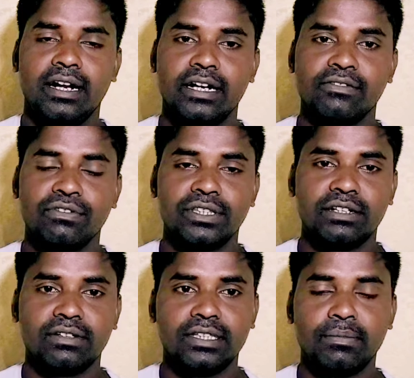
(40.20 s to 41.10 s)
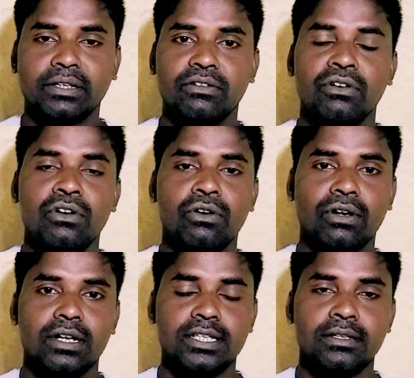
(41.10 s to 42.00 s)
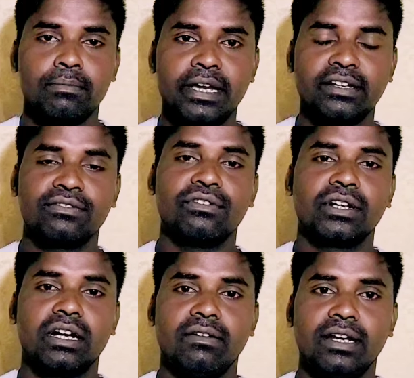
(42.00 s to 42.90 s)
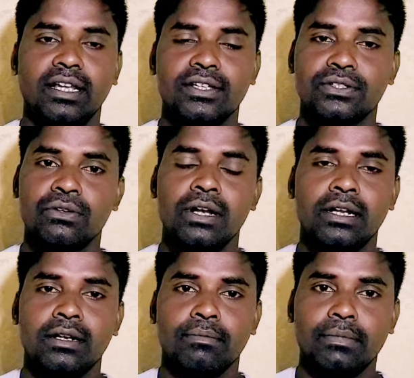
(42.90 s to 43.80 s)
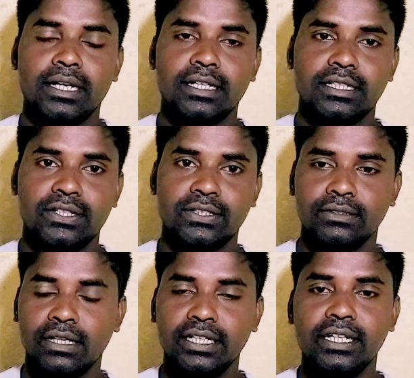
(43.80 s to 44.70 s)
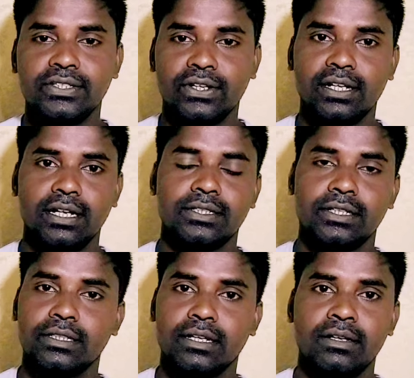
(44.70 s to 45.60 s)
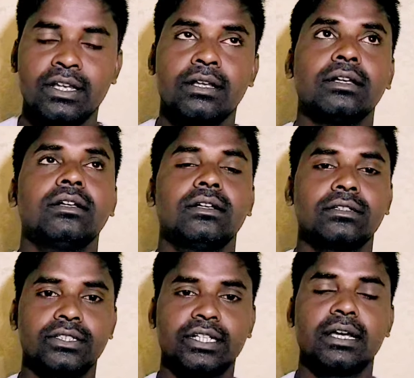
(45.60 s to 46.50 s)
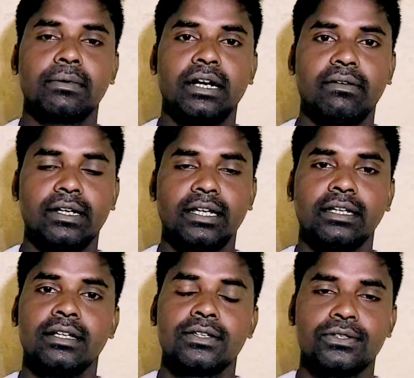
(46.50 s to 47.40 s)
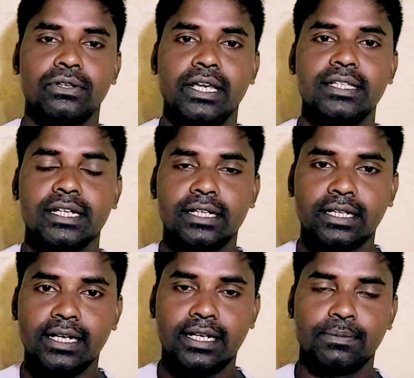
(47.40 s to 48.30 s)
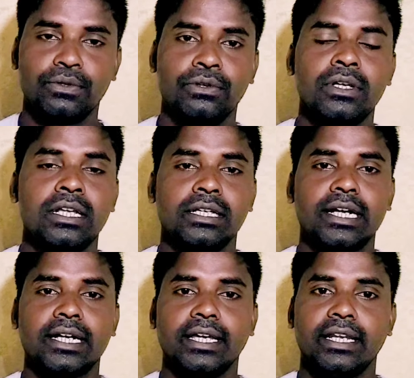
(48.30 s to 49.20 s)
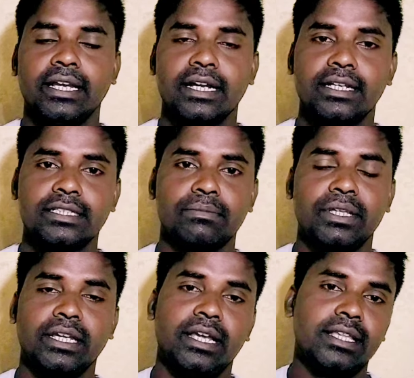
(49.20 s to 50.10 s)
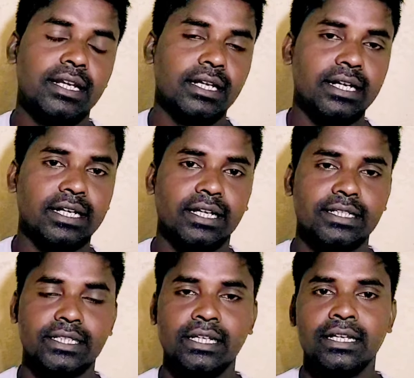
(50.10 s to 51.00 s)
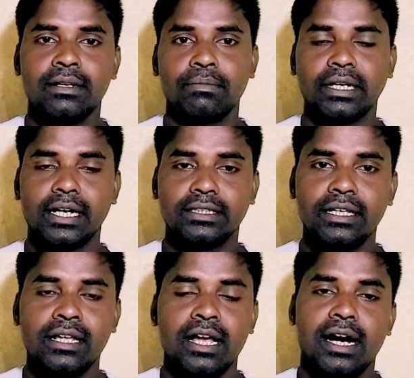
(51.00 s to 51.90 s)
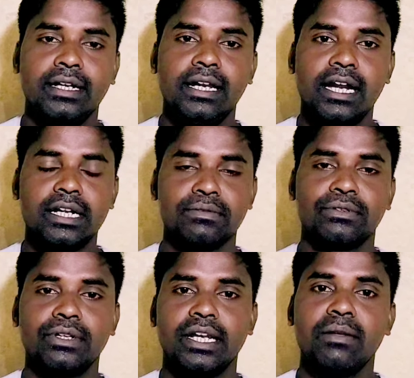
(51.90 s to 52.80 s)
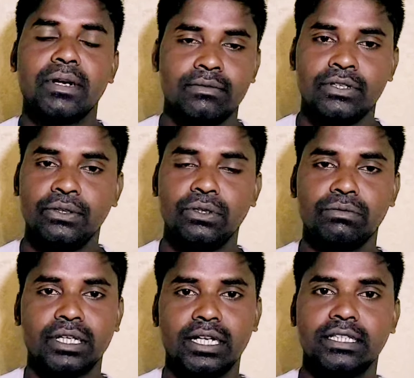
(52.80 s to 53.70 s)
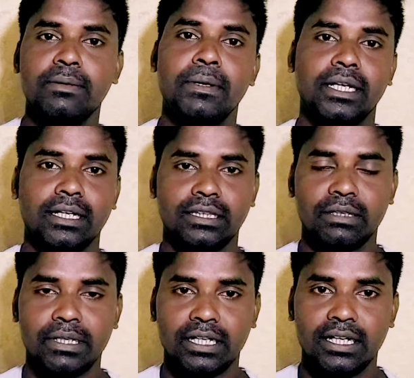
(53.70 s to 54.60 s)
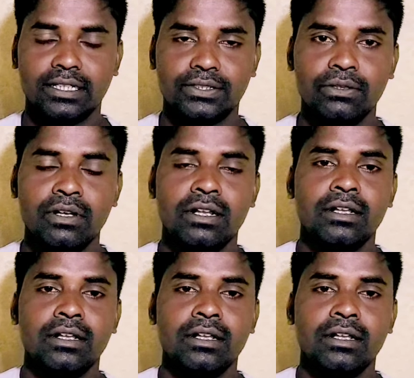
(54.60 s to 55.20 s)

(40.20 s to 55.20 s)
ఆండ్రాయిడ్ ఫోన్ తర్వాత మనకు ఒక మైక్రోఫోన్ కావాలి సో మళ్ళీ అన్నీ చాలా ఇట్లా సెటప్ కావాలి సో ఏ ఛానల్కైనా ఇప్పుడు కేటగిరీ కానీ సంథింగ్ ఏదైనా కేటగిరీస్కి మనకైతే అన్ని ఐటమ్స్ ఉంటేనే యూట్యూబ్ ఛానల్ అయితే పెట్టగలుగుతాం అట్లా సో